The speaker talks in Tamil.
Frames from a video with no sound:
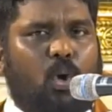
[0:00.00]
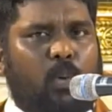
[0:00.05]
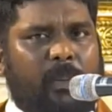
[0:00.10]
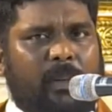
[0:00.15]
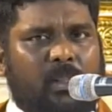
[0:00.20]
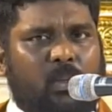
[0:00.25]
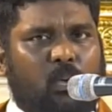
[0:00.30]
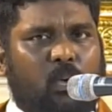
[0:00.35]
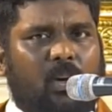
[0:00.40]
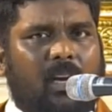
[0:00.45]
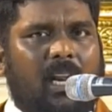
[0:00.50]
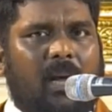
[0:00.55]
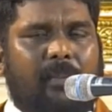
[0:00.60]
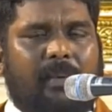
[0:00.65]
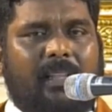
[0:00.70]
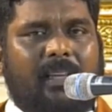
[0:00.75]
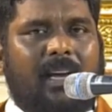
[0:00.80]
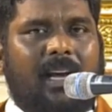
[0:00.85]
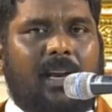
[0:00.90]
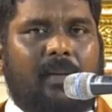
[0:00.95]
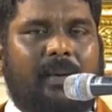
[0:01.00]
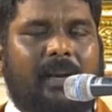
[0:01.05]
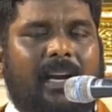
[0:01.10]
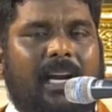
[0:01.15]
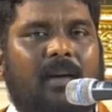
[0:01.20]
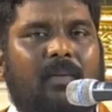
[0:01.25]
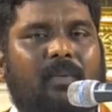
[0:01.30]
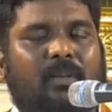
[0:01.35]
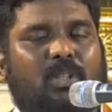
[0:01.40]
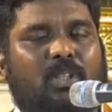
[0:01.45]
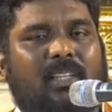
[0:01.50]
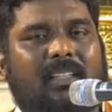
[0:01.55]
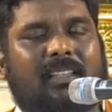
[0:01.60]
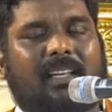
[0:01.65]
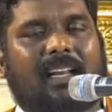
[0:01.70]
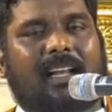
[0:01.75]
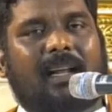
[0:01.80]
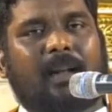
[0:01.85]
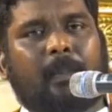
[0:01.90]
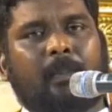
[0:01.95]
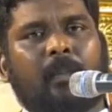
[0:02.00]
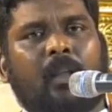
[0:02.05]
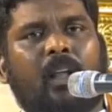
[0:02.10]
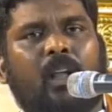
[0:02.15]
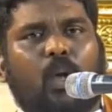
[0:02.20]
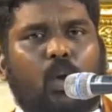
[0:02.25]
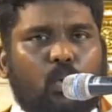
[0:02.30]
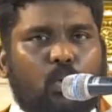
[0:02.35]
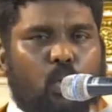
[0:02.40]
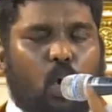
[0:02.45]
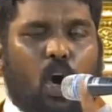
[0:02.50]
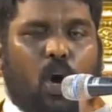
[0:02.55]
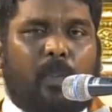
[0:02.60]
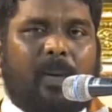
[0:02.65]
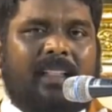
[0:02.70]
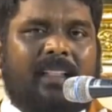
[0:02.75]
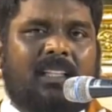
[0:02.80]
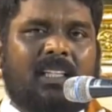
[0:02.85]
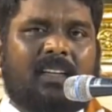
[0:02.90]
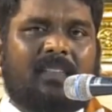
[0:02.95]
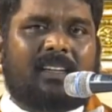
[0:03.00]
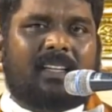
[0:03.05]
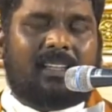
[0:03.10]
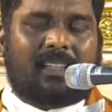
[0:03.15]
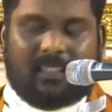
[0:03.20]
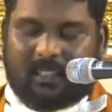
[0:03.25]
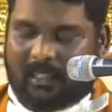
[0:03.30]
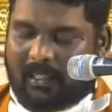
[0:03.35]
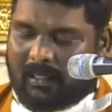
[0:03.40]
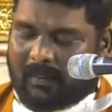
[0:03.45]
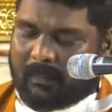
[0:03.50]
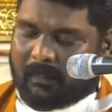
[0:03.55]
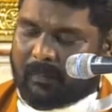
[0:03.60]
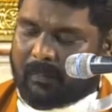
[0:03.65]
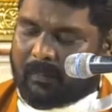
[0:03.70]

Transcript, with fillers: தோபித்து ஒன்றாம் அதிகாரம் ஏழாம் வசனத்தில் தோபித்து அவர்கள்